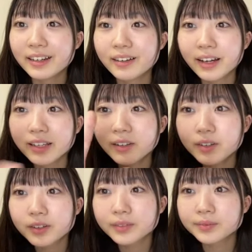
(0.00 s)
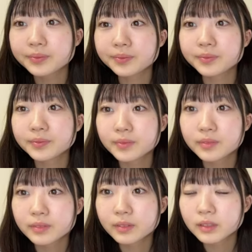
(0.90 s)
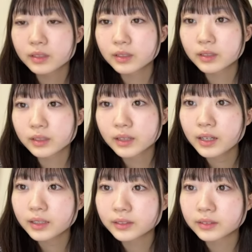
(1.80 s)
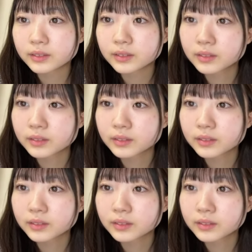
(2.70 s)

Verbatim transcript: おはようカール